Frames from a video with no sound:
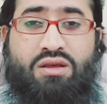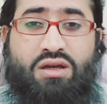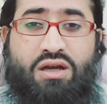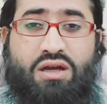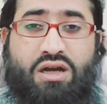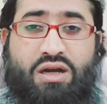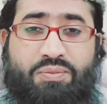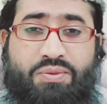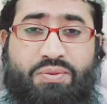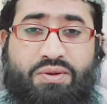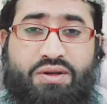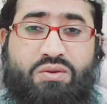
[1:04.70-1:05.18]

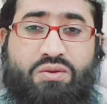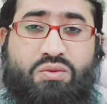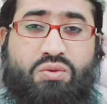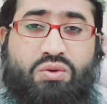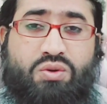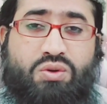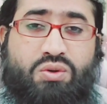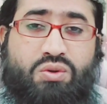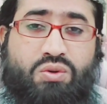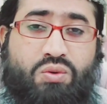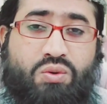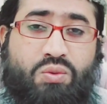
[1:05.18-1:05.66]
अपने
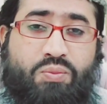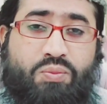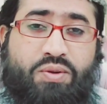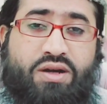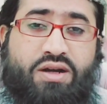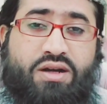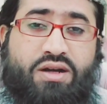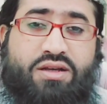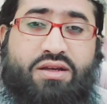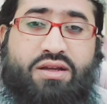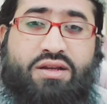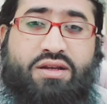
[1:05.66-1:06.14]
घुटनों को
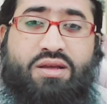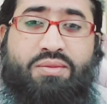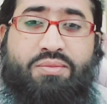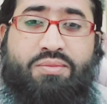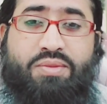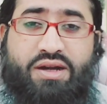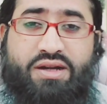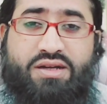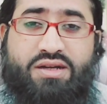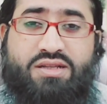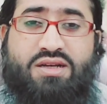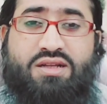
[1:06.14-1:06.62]
पकड़ करके
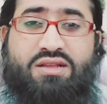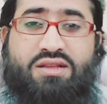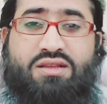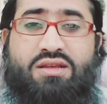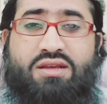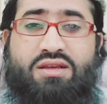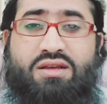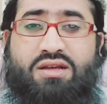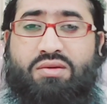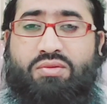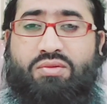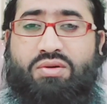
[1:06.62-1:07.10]
बैठ जाते
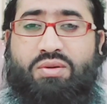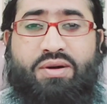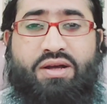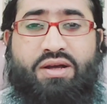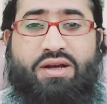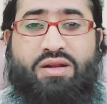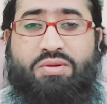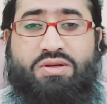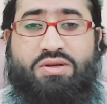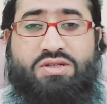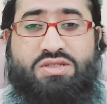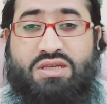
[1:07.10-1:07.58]
हैं कि अब
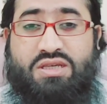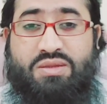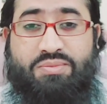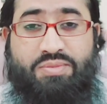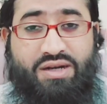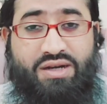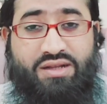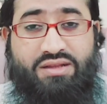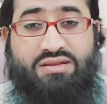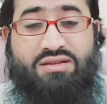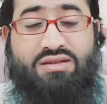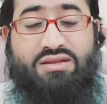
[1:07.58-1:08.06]
हमारे बस की
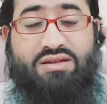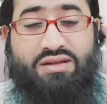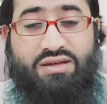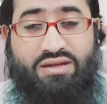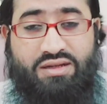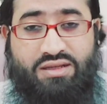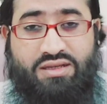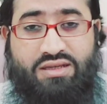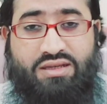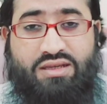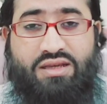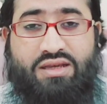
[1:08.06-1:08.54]
बात
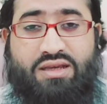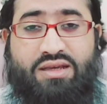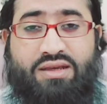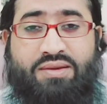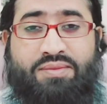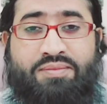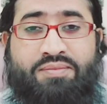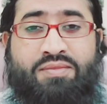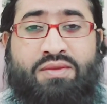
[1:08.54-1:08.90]
नहीं है